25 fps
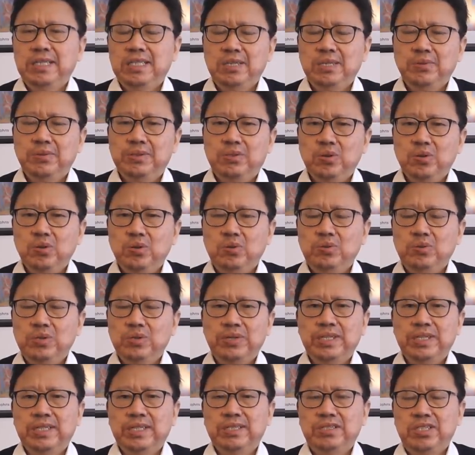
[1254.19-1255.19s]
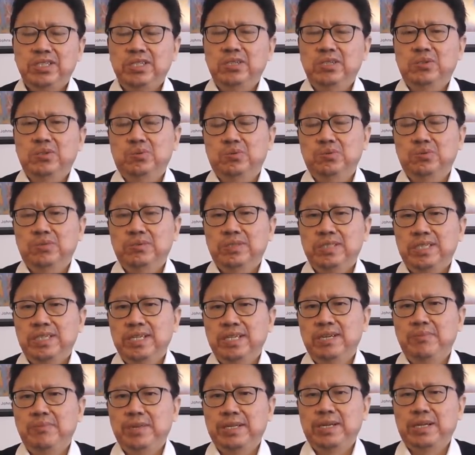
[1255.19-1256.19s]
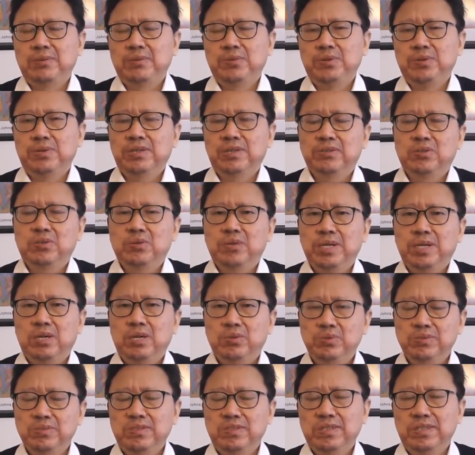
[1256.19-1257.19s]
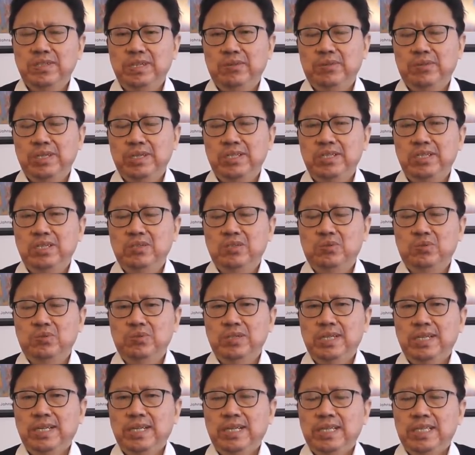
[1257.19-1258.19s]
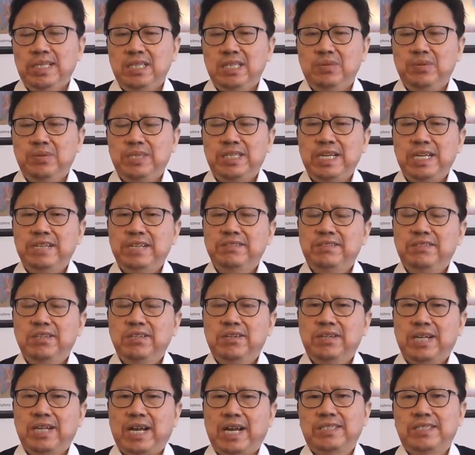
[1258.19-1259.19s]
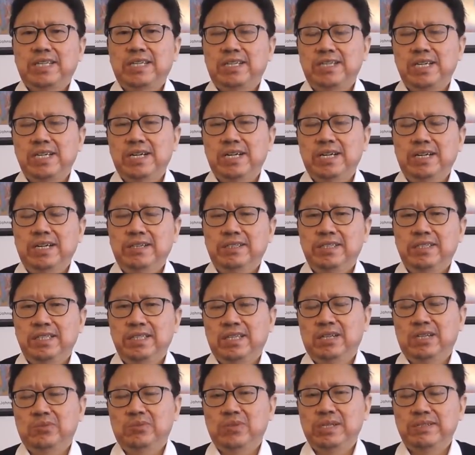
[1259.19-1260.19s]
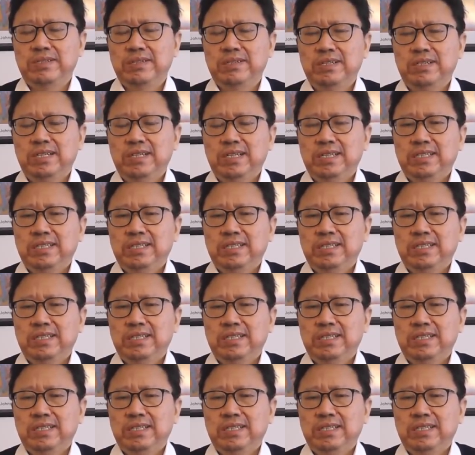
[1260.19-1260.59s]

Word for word: 因为中共有一个企图，习近平当局有个所谓的红色帝国的企图，以为先是要拿下香港一党专政，